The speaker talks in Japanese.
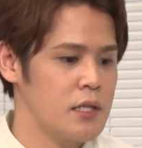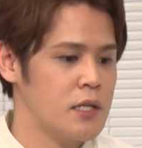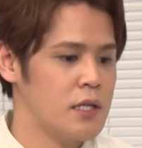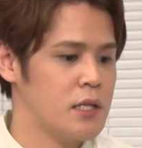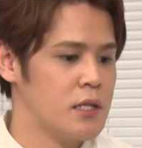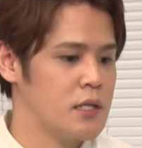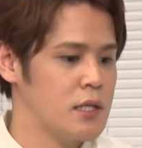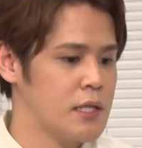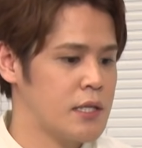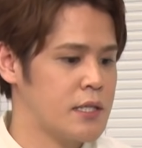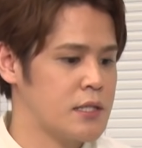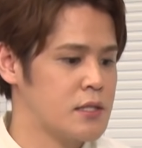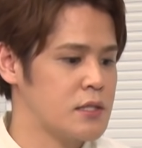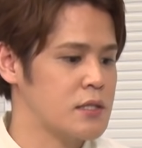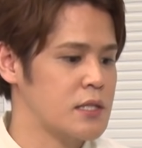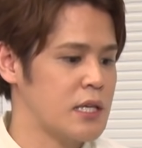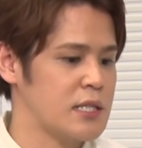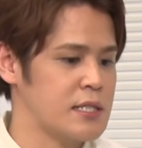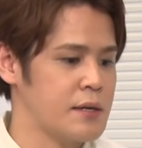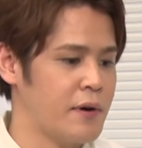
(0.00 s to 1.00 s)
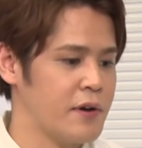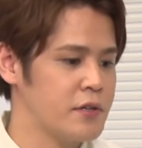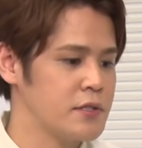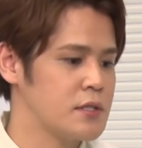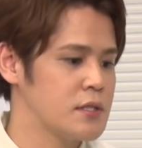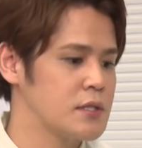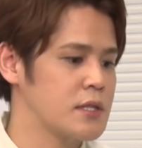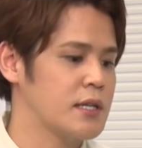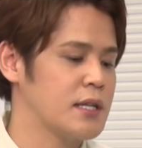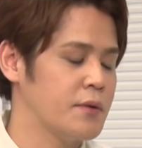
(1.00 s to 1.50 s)
き生き続けさまよい
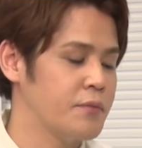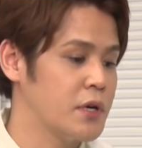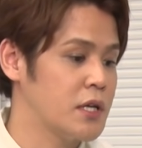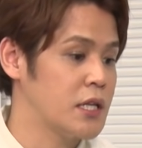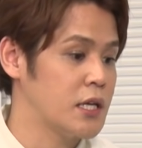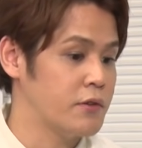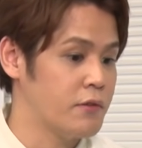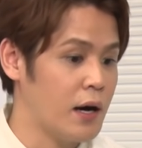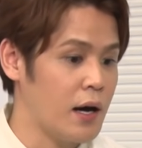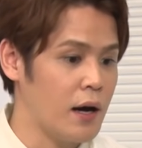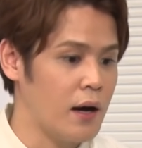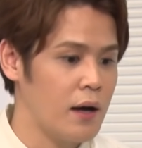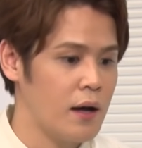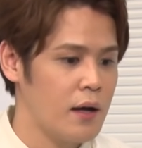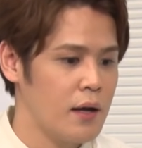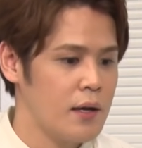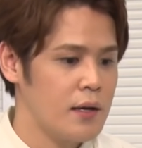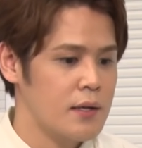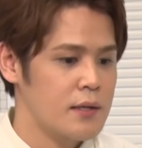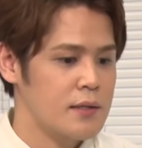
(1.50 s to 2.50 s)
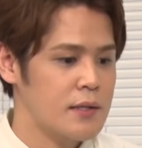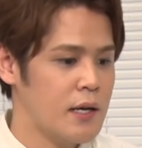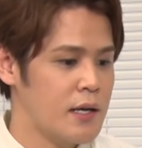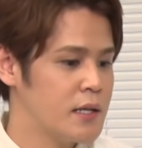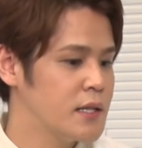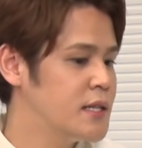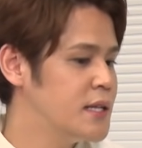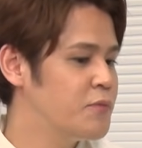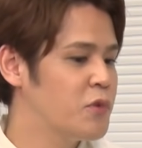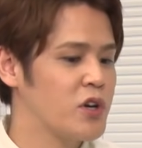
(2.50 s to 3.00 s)
続けたベリーは誰
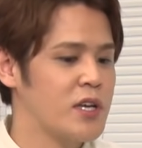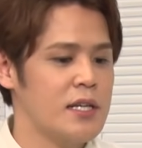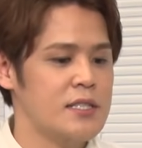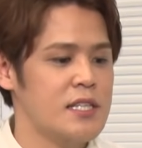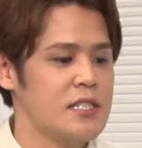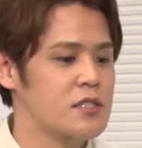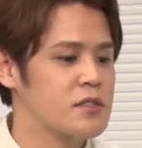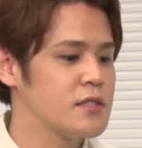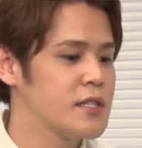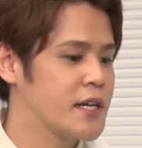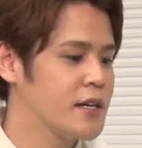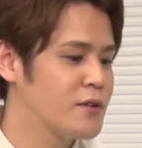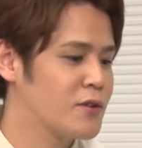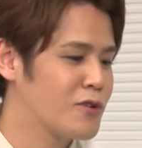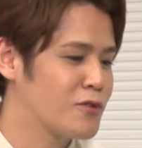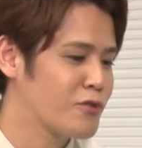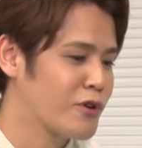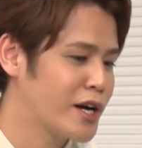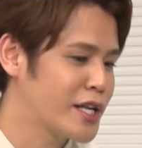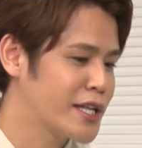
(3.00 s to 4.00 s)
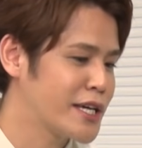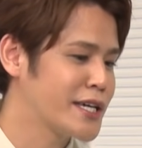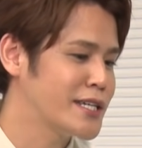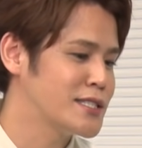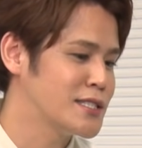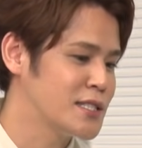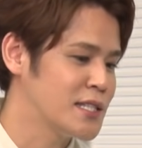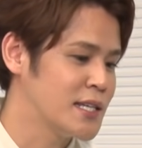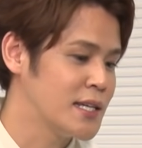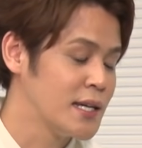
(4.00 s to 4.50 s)
にも優しくできることができ
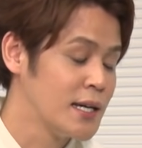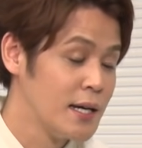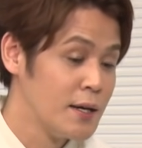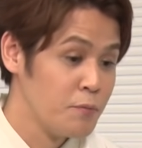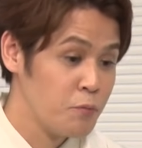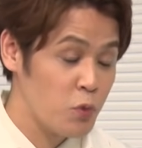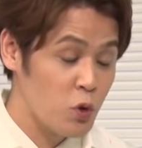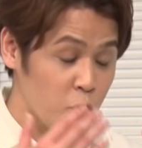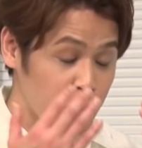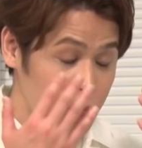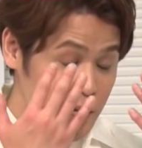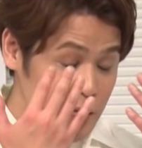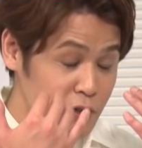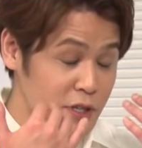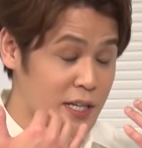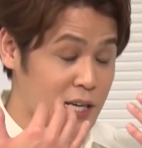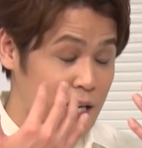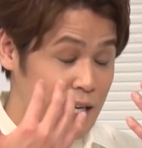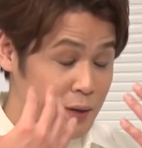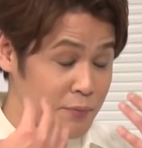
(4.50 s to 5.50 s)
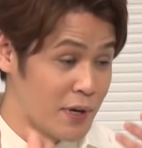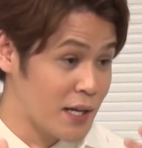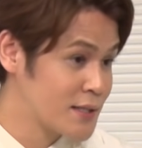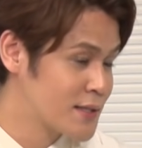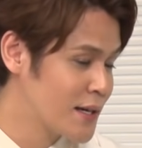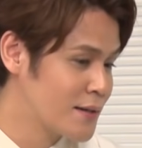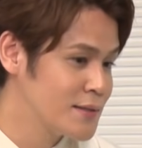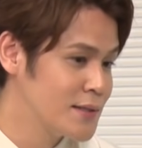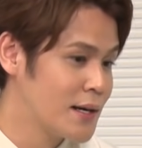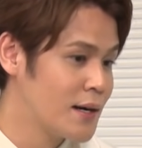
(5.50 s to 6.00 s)
ずに、うん、もう目の光が全
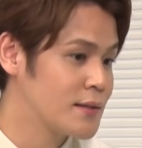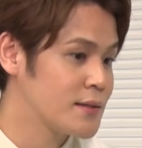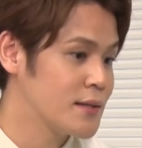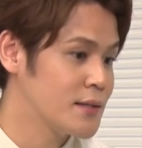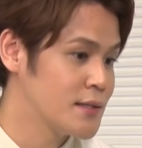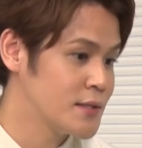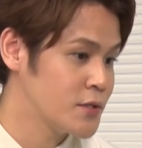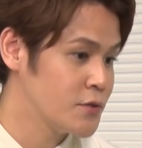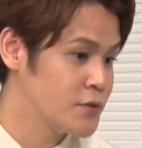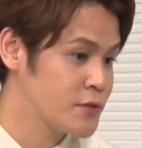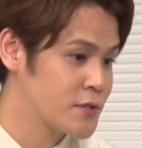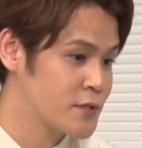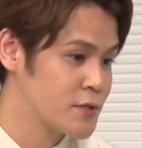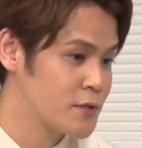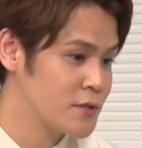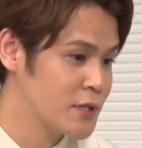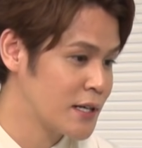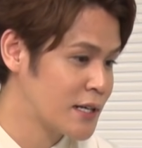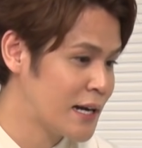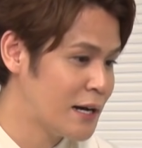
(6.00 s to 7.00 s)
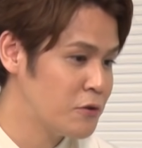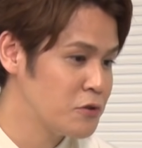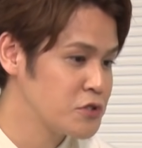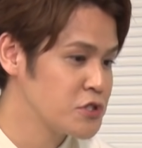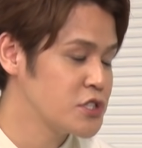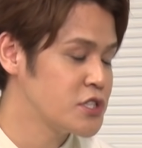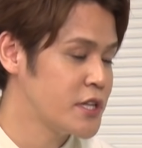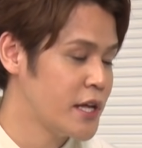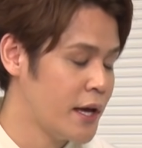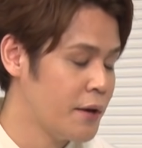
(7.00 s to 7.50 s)
くなかったんですようつろな顔を
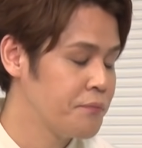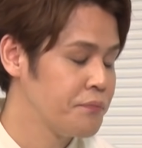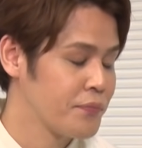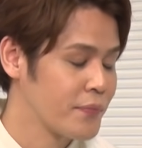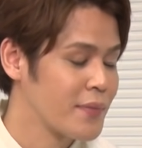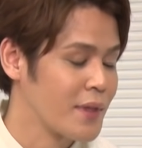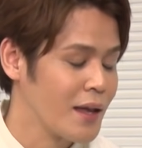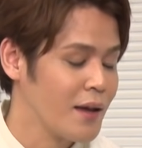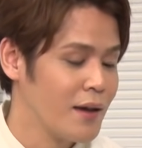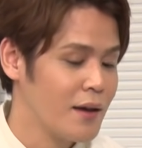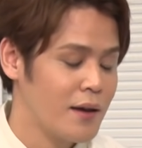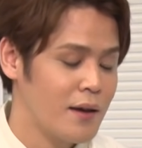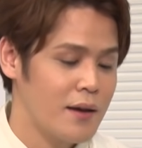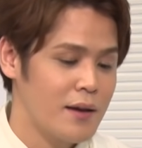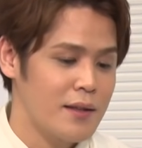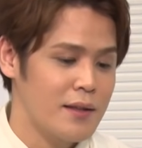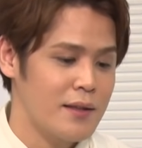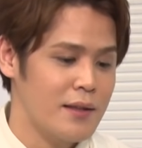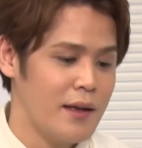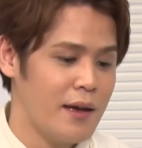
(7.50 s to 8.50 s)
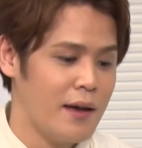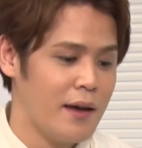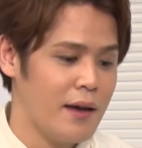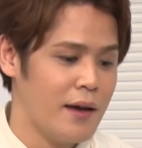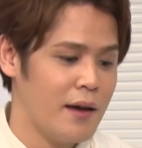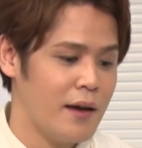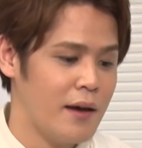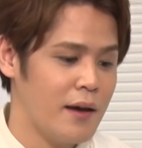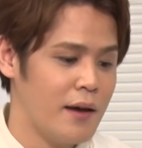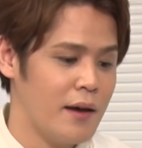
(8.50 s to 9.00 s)
して。
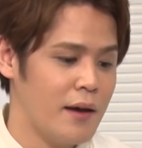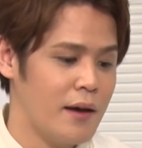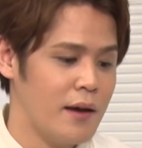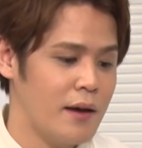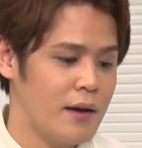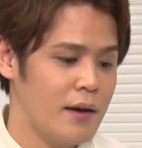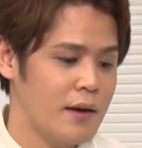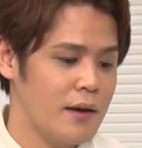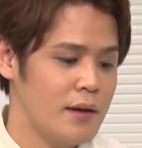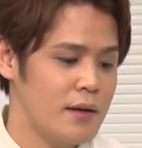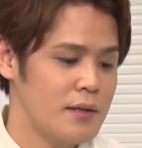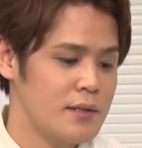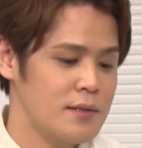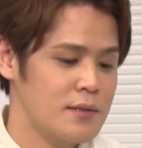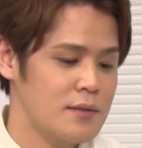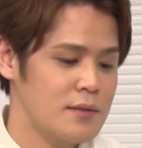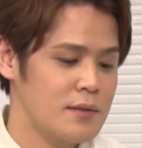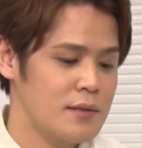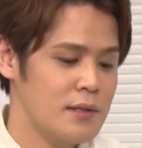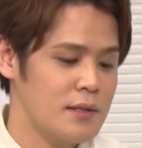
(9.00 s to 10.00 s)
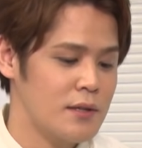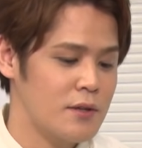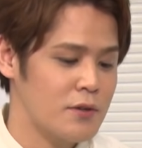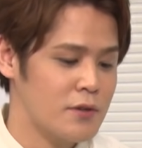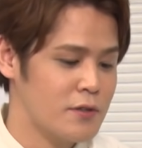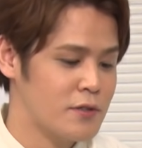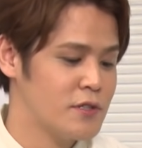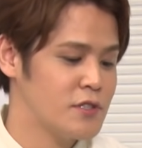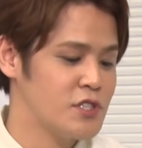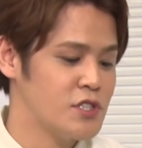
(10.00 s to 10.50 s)
でなんだ
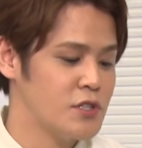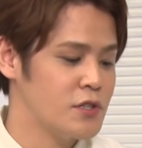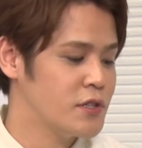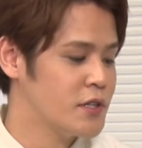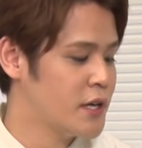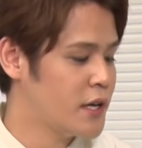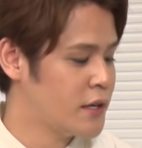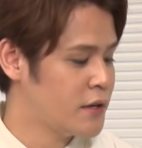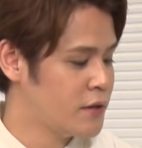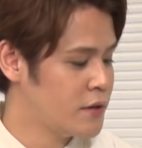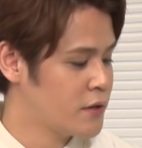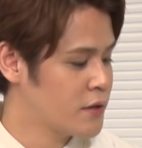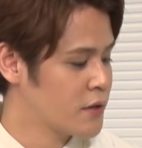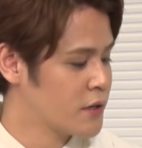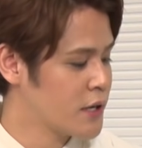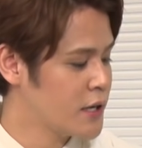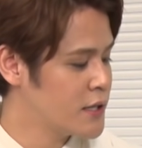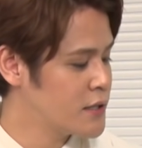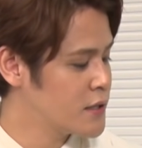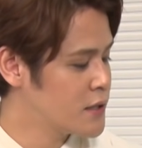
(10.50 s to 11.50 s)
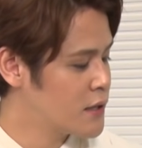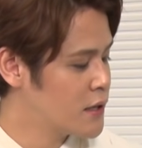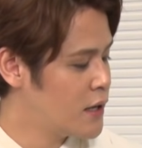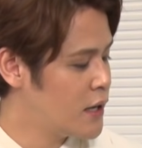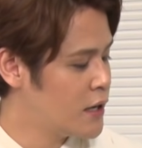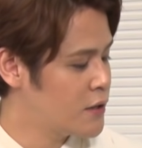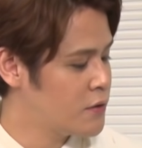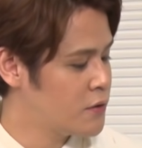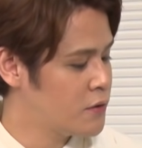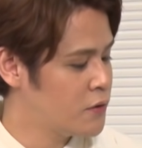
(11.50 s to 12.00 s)
苦しんでいるか
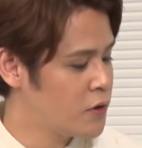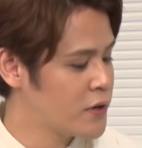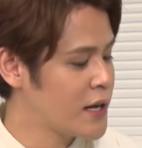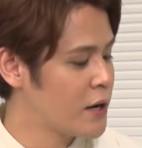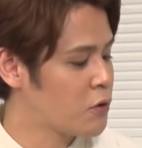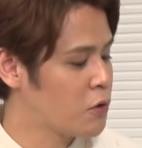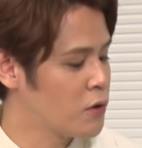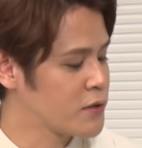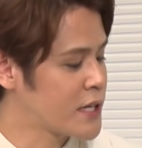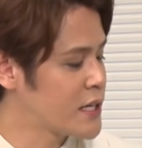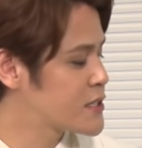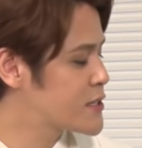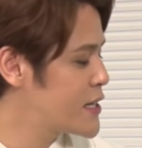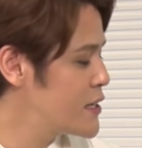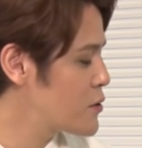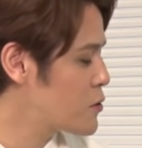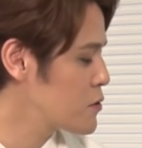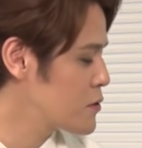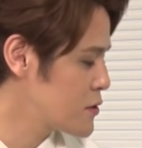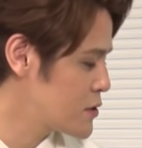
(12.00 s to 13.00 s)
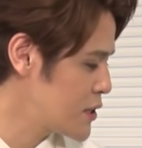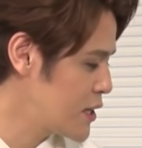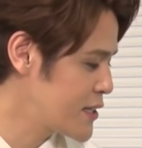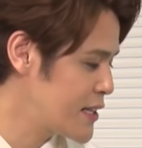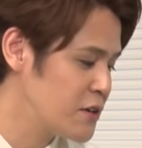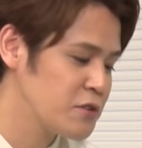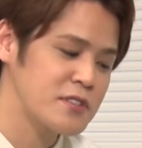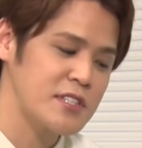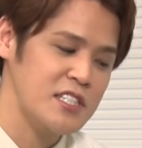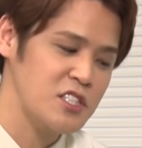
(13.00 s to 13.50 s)
あの親子を助けることすら
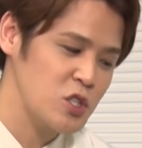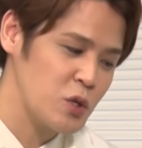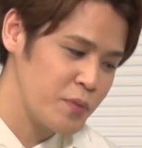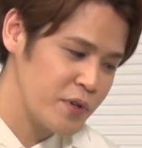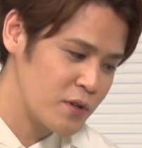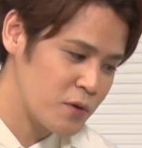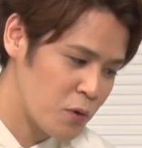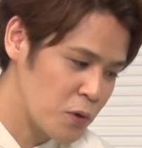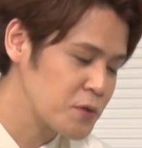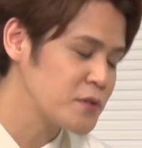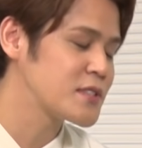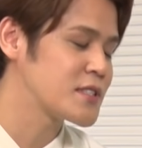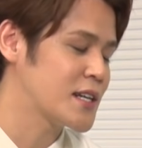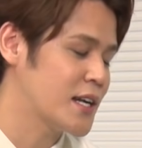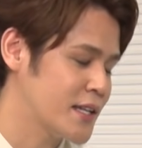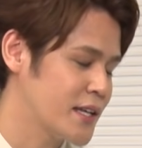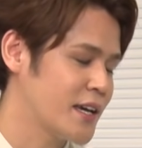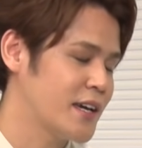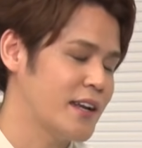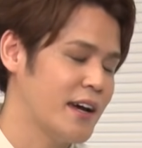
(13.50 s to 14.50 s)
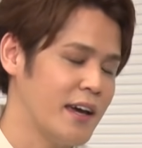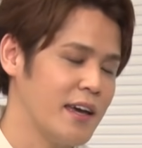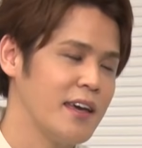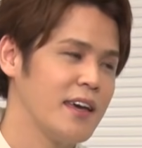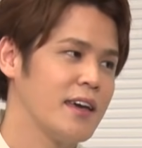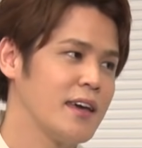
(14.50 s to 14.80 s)
手を差し伸べることすらできない、